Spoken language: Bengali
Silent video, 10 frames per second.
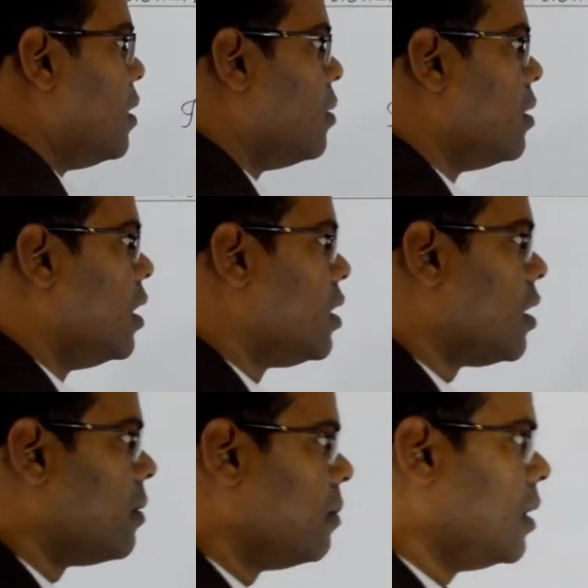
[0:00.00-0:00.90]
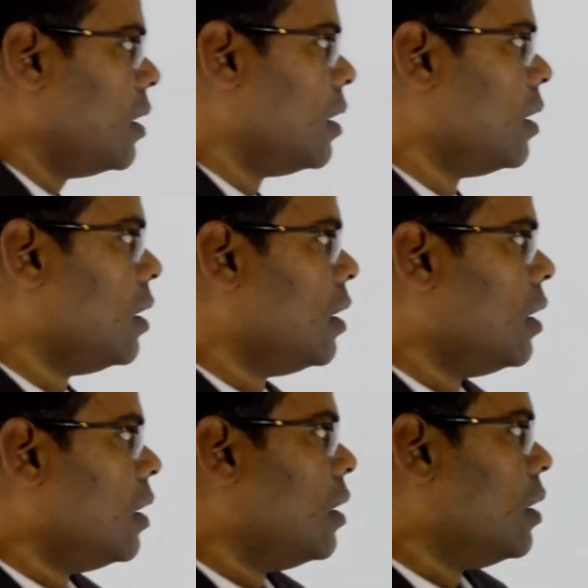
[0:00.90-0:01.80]
ডোন্ট ডিস্টার্ব মি
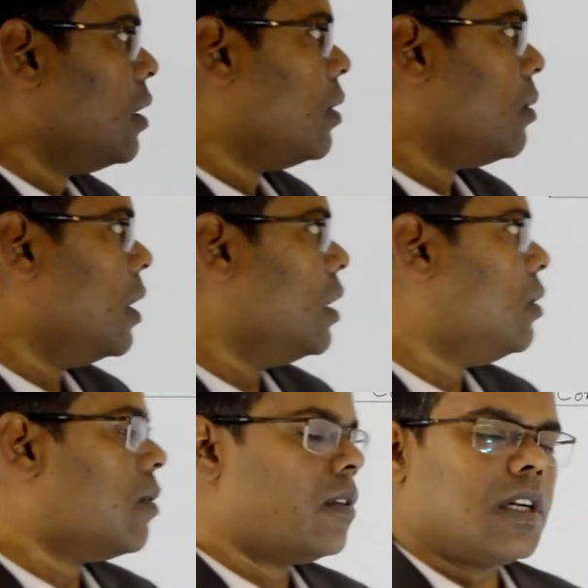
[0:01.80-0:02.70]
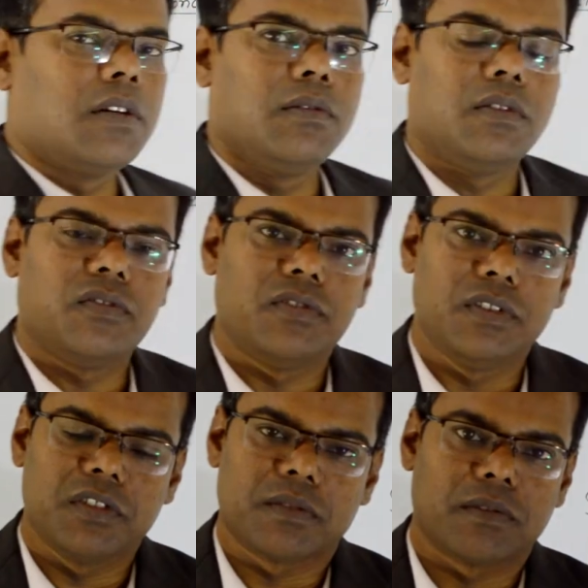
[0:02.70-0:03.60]
তো এই ডোনটা কিন্তু
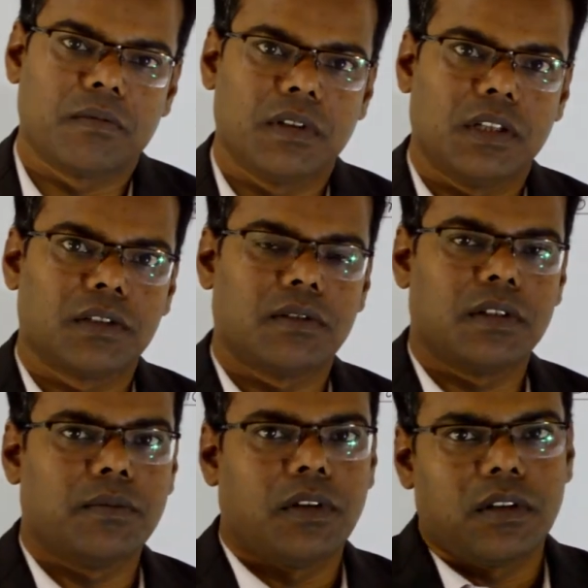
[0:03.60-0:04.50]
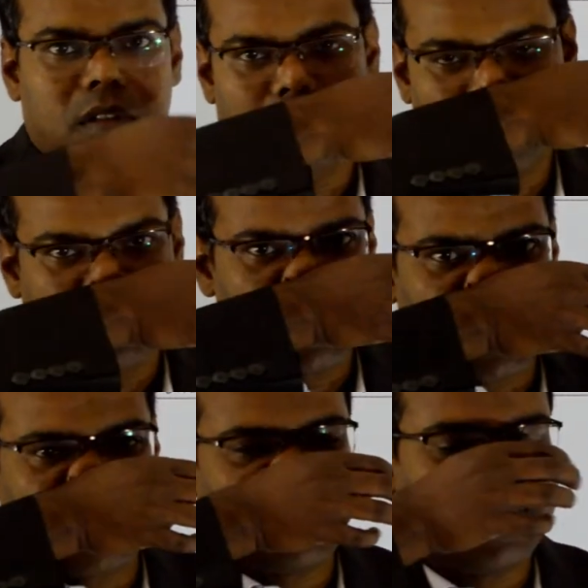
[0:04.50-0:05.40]
ফিউচার ফর্ম নির্দেশ করছে বলে কিন্তু আমরা
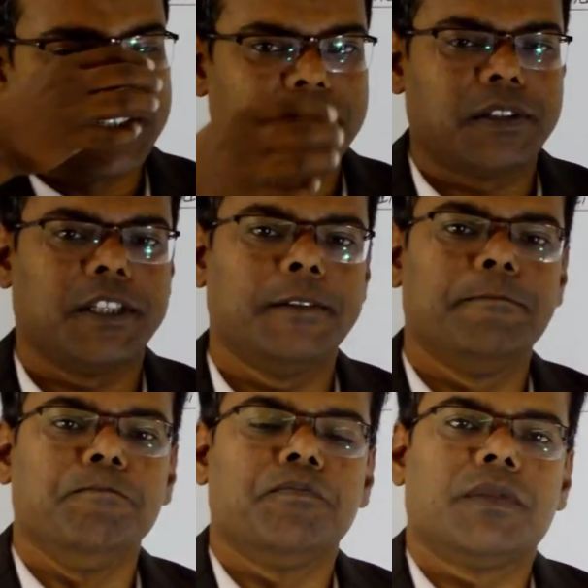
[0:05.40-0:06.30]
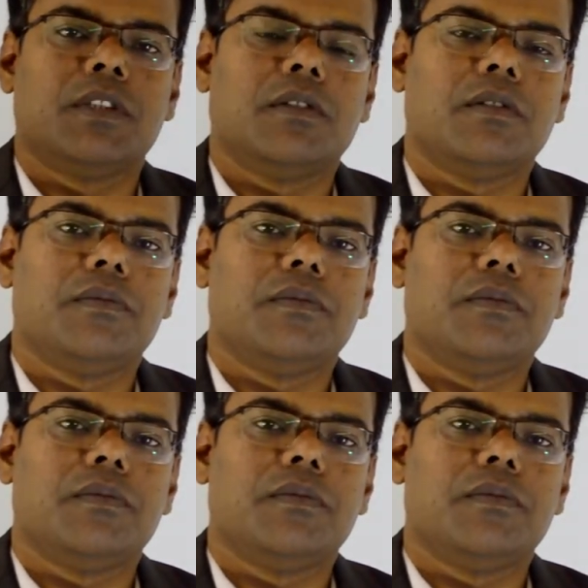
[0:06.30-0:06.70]
ফিউচার ফর্ম ইউজ করছি তো